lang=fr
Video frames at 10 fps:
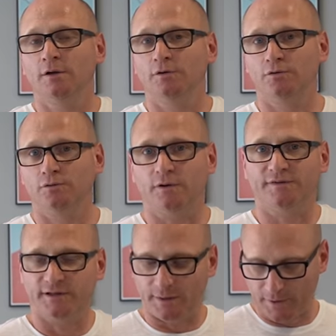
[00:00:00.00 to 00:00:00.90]
sur
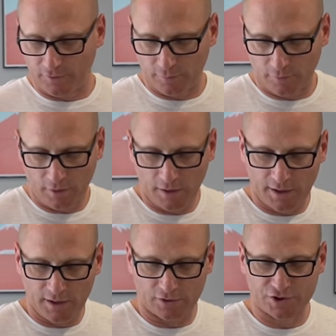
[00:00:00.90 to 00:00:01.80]
cet
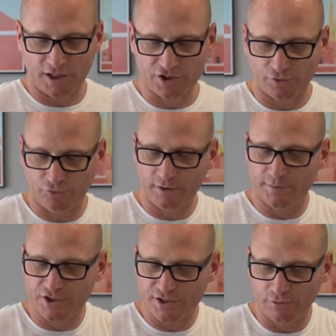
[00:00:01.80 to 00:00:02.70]
appartement et en charge ensuite eh
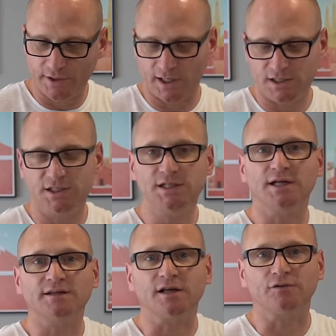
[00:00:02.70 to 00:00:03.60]
bien j'ai le crédit,
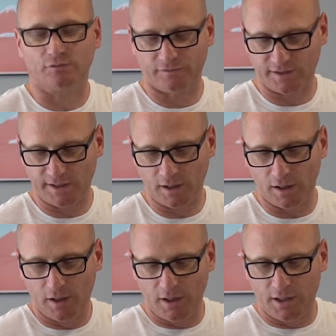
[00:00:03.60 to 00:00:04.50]
la taxe foncière,